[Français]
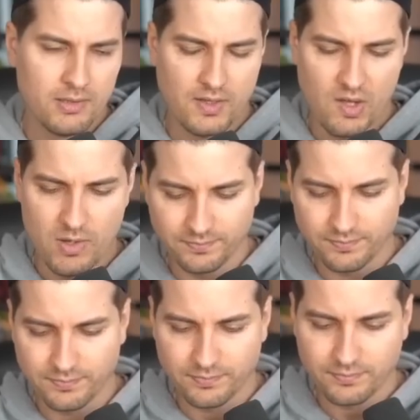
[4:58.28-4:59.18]
Très bien.
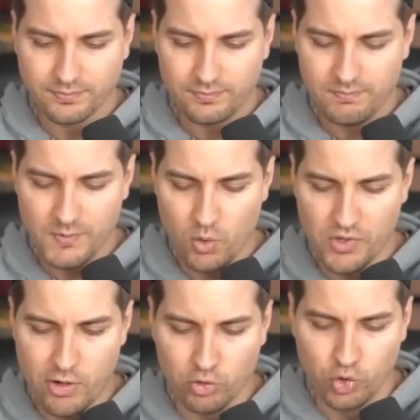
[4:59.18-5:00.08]
On
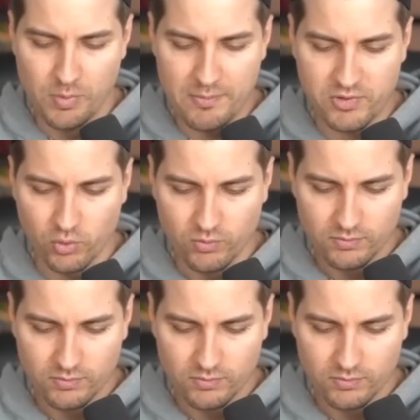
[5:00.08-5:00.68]
a le double hameçon